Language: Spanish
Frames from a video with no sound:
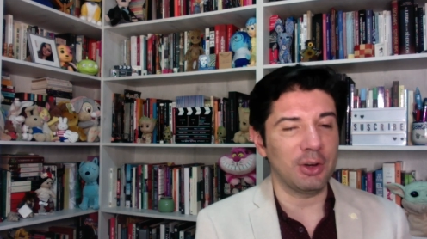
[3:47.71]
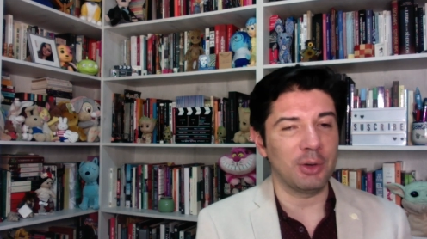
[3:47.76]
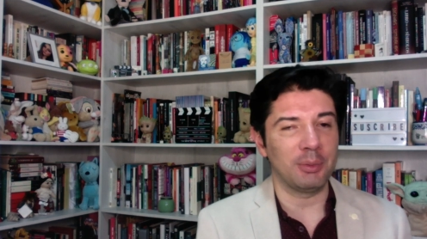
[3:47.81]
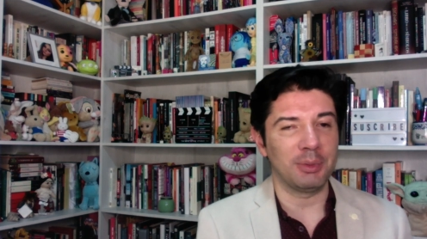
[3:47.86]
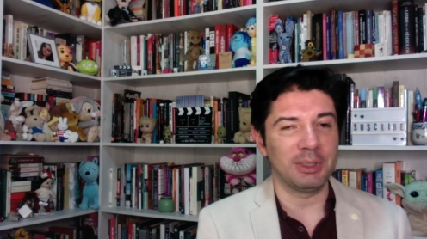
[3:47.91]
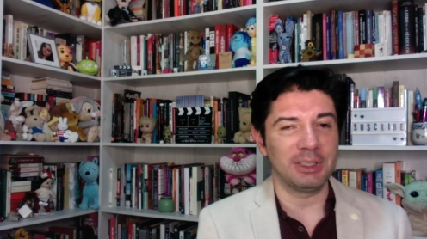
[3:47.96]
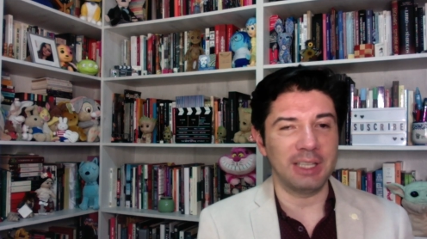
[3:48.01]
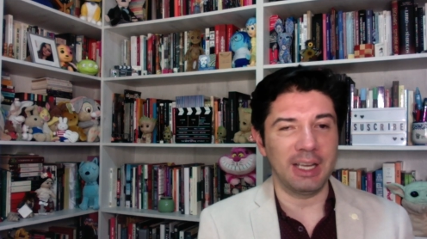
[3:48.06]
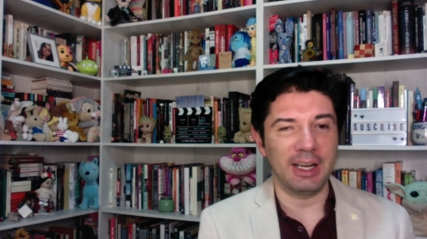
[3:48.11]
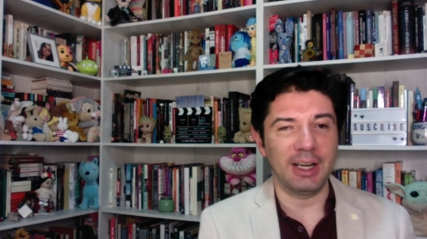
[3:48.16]

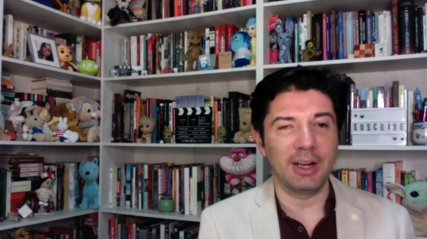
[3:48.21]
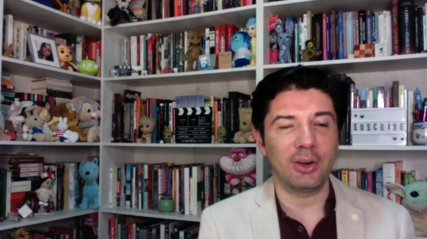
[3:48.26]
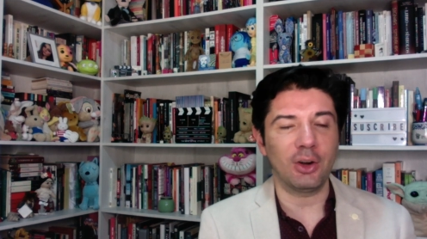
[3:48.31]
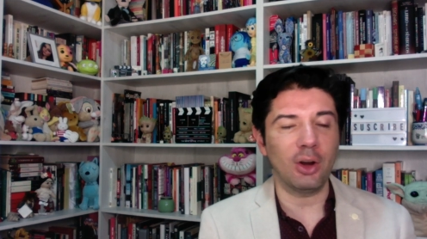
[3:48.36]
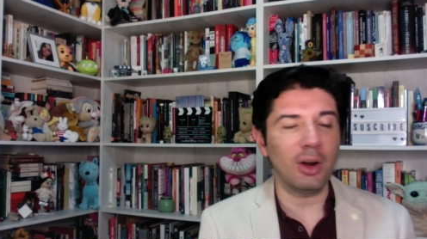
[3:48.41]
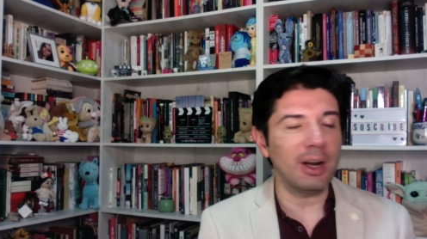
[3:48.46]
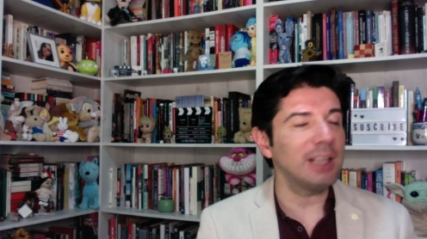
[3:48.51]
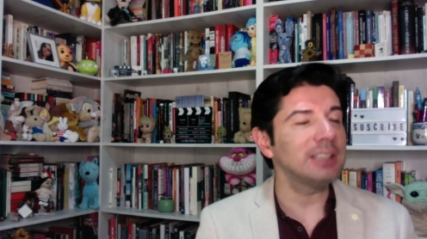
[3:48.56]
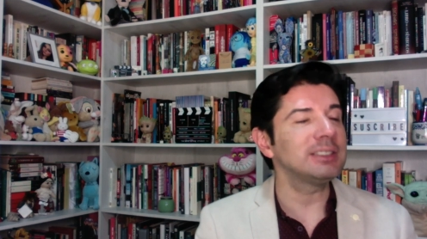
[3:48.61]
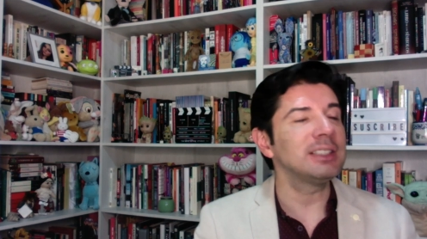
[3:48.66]
cometer
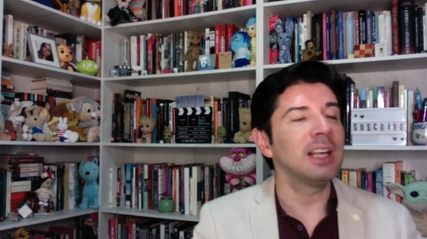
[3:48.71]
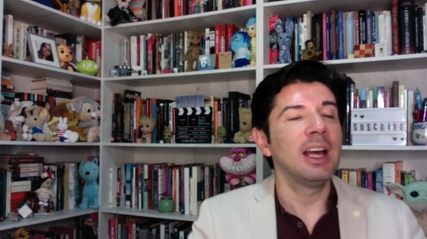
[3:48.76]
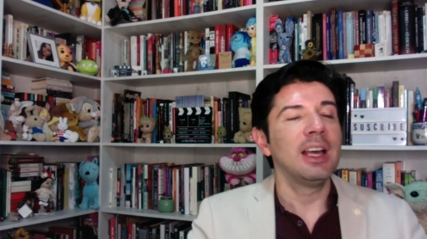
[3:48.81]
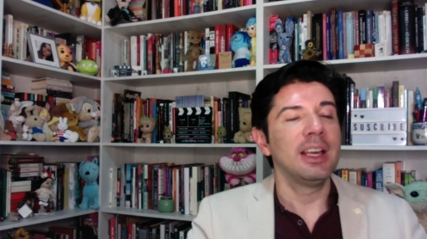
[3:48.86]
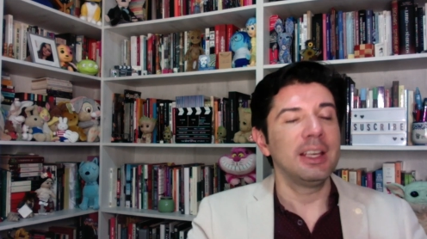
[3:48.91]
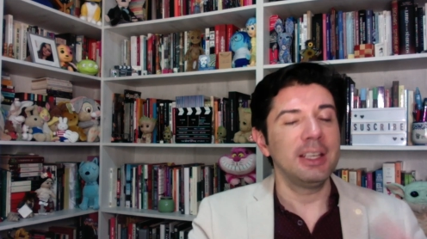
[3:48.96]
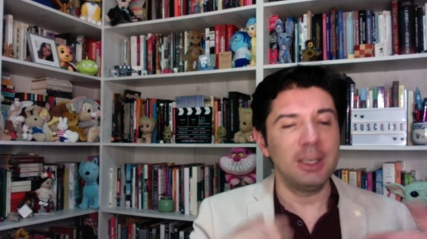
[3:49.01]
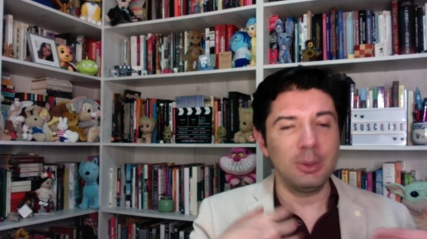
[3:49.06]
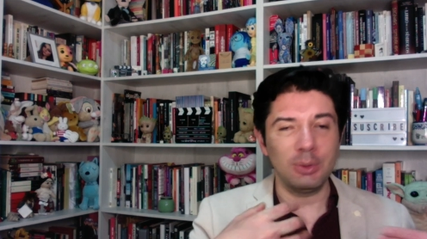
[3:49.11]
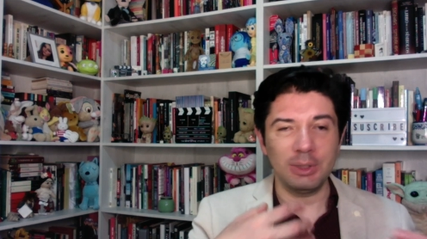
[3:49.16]
errores
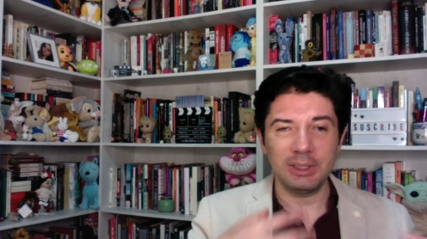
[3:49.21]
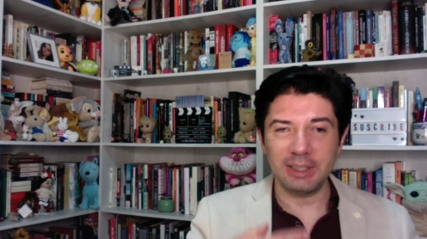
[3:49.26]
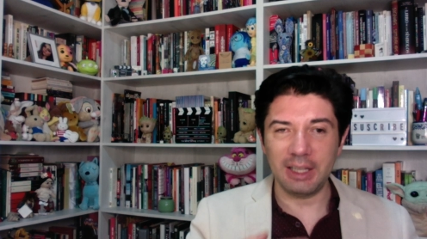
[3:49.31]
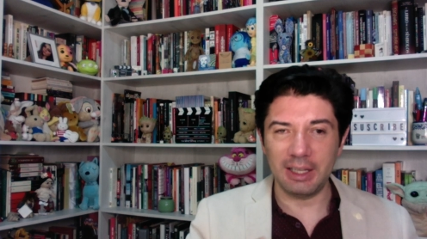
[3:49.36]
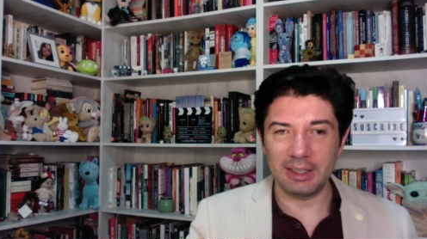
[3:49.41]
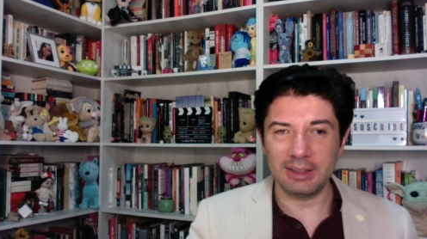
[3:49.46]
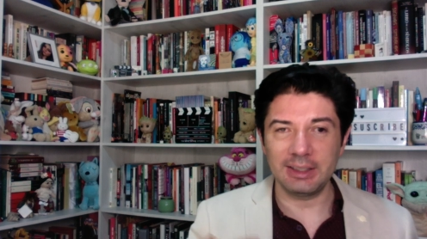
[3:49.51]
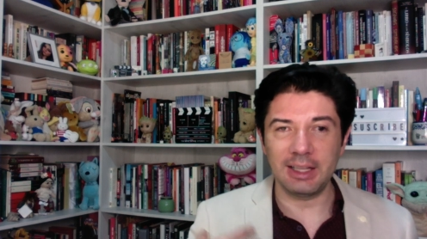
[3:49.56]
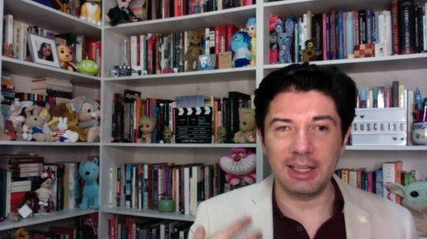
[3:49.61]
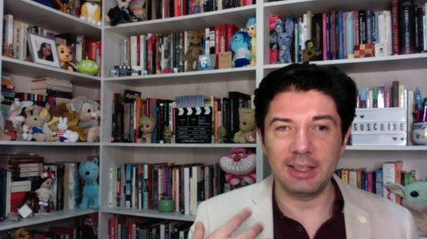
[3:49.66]
y lo
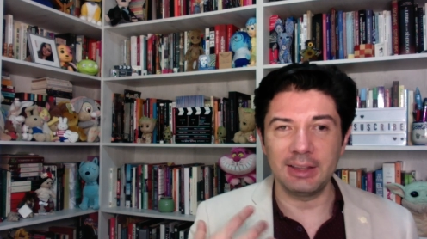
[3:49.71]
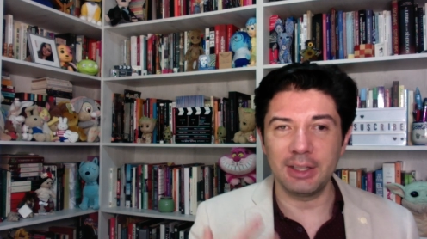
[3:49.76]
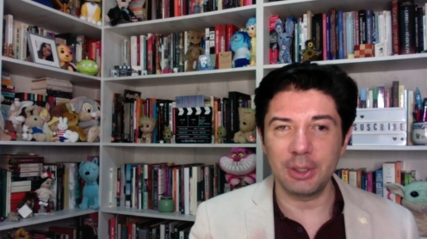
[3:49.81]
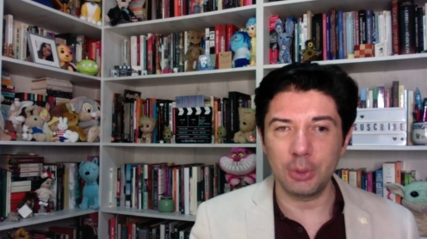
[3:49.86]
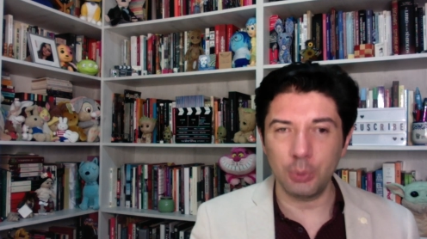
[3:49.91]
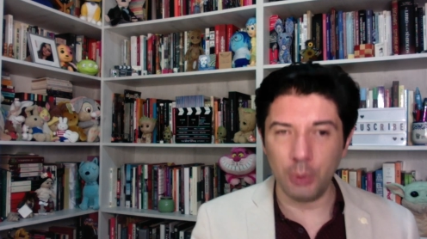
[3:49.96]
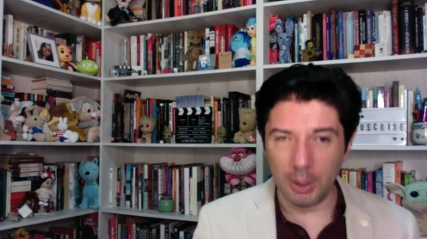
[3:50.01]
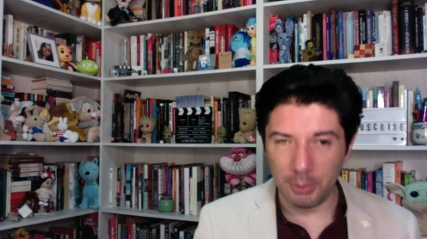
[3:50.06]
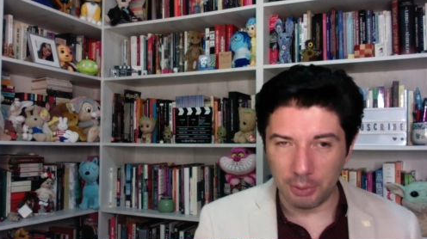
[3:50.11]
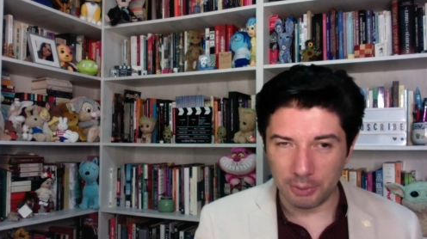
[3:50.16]
intentan de
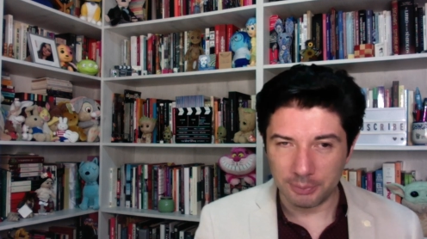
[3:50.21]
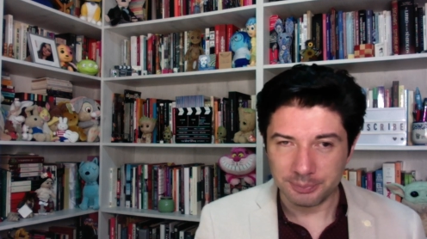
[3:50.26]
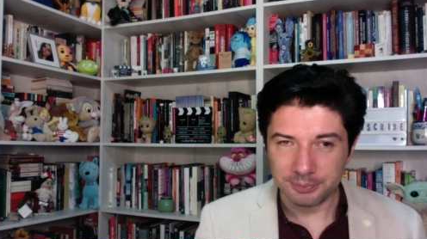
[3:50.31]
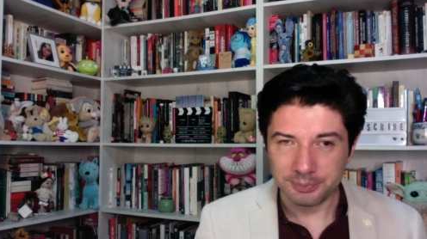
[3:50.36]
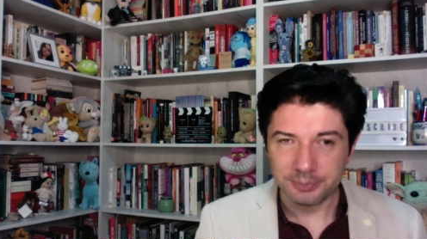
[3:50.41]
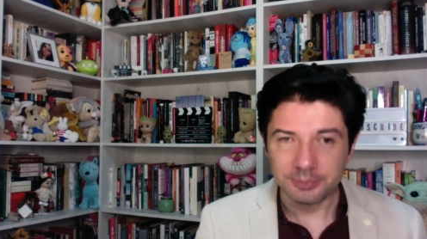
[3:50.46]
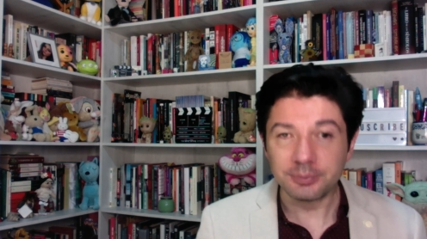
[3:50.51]
nuevo.